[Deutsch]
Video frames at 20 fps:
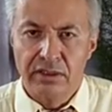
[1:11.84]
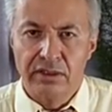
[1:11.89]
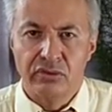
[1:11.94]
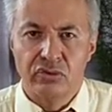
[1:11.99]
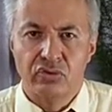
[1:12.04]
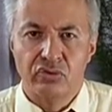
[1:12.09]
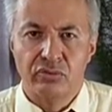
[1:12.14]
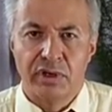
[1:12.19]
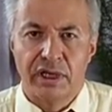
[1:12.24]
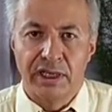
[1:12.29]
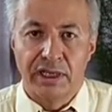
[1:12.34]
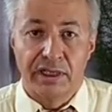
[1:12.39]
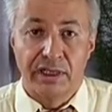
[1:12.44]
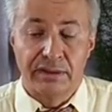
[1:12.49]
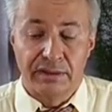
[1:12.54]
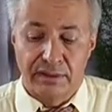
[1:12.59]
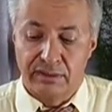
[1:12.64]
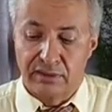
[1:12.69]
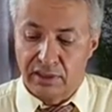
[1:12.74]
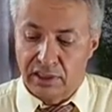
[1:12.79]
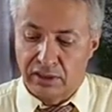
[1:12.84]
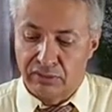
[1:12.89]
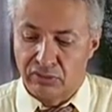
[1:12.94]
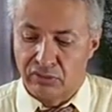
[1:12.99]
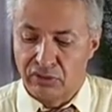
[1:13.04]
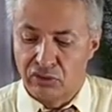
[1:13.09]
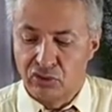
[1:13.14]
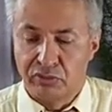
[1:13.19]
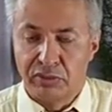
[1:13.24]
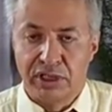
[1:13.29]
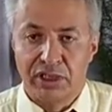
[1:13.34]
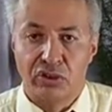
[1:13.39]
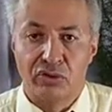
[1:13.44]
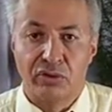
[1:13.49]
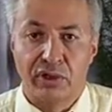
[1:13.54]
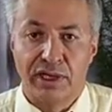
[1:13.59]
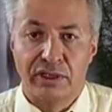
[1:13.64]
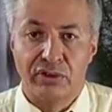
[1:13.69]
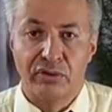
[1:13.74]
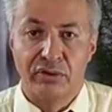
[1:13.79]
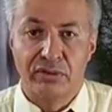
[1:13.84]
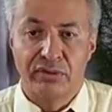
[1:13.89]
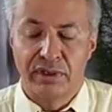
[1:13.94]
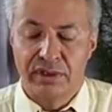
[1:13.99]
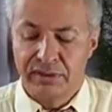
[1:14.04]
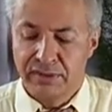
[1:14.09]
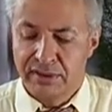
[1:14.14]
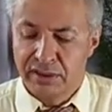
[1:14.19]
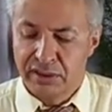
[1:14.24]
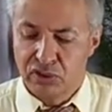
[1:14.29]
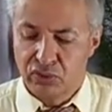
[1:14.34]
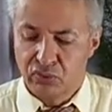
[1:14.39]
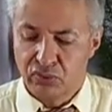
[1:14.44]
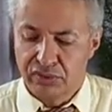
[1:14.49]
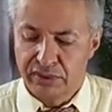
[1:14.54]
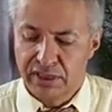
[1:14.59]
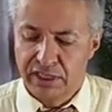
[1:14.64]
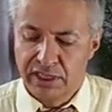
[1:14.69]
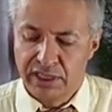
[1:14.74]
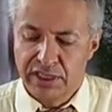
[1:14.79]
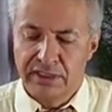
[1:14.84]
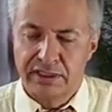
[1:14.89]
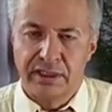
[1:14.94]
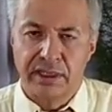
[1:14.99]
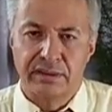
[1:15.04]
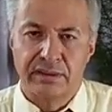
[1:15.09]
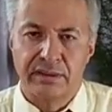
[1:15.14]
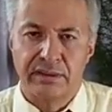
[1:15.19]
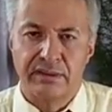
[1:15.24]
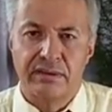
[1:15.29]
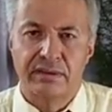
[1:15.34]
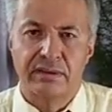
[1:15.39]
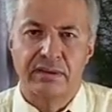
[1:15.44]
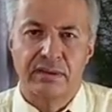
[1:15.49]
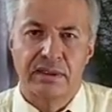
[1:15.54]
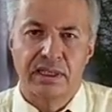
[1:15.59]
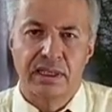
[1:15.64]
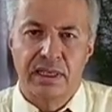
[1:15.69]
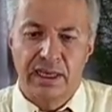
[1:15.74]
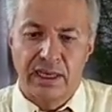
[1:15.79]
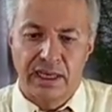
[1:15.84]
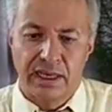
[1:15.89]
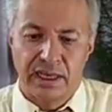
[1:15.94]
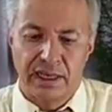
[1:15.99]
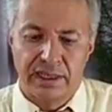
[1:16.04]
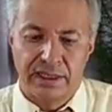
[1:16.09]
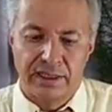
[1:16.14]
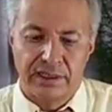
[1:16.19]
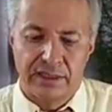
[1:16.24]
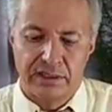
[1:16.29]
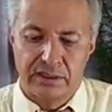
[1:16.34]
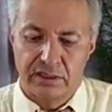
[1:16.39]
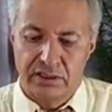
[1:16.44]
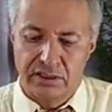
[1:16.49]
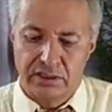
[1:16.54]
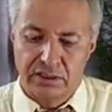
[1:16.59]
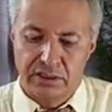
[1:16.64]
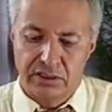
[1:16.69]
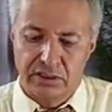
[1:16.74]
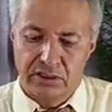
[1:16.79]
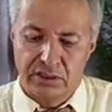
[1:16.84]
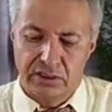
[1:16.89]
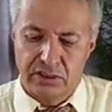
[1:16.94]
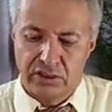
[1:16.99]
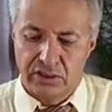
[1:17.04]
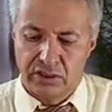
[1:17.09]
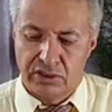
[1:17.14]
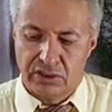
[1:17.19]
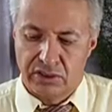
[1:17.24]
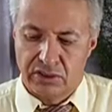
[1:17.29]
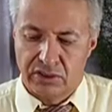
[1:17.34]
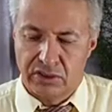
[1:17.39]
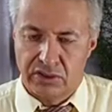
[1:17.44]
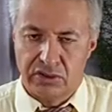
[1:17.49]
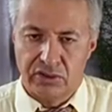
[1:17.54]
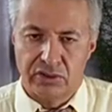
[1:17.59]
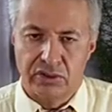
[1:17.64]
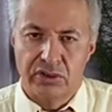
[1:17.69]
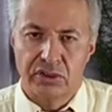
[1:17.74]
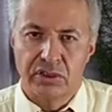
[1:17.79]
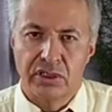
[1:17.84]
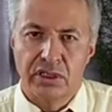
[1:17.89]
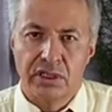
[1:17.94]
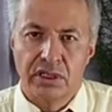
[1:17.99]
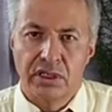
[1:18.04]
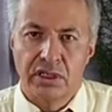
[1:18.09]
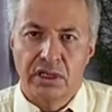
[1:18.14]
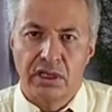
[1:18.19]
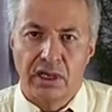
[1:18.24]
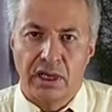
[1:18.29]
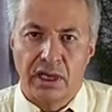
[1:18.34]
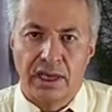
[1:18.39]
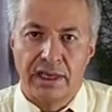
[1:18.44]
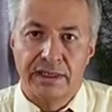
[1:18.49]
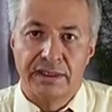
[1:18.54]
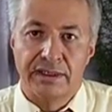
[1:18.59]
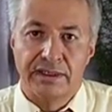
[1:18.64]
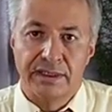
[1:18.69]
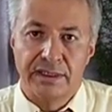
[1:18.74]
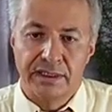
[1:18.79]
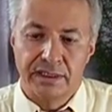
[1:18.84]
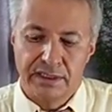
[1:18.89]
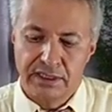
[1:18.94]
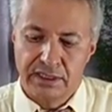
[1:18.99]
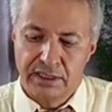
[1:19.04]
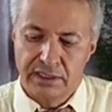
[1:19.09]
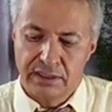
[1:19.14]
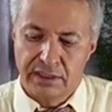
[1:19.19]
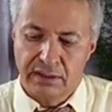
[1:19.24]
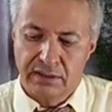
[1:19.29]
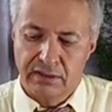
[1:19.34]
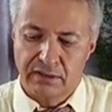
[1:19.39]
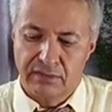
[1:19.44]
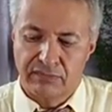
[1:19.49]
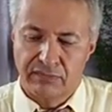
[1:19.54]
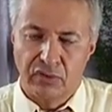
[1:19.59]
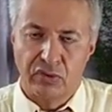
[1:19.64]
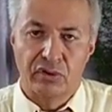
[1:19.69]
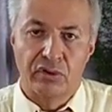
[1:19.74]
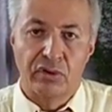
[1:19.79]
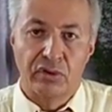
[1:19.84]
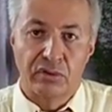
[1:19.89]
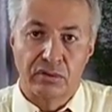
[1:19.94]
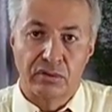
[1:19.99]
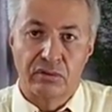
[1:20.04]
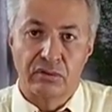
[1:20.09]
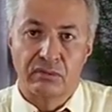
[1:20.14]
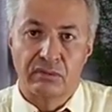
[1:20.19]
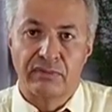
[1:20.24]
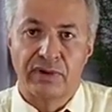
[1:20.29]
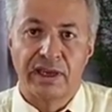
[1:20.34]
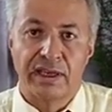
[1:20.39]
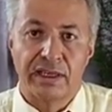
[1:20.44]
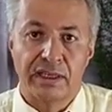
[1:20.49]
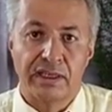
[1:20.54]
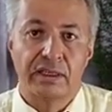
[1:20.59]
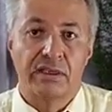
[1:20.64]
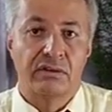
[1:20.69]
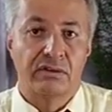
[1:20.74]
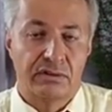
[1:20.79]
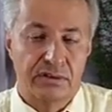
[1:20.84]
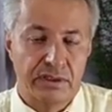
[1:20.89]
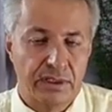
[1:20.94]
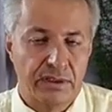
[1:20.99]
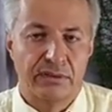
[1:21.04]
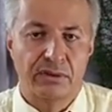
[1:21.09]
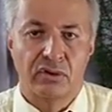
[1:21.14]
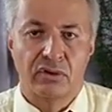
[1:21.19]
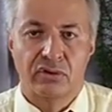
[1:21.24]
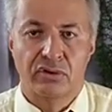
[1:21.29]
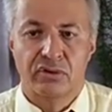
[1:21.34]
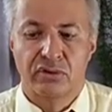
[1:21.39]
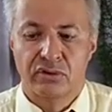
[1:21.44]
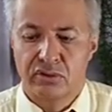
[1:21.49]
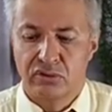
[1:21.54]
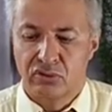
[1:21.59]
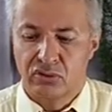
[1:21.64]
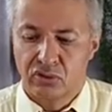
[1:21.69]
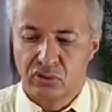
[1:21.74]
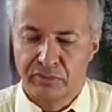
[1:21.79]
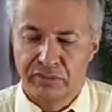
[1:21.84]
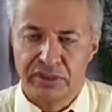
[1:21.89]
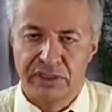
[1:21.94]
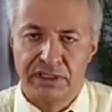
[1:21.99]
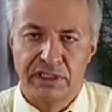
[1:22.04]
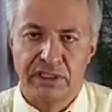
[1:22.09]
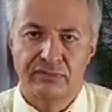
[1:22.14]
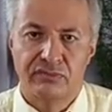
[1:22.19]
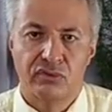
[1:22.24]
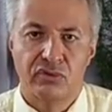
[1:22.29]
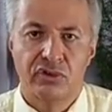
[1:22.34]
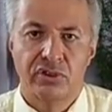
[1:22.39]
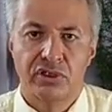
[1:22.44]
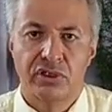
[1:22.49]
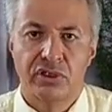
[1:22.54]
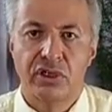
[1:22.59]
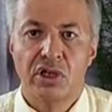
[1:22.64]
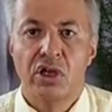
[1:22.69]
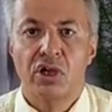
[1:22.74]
Nummer, es ist also die Nummer 21 und das ist ein, äh, ein Tee, das von zwei Teesorten kombiniert wurde.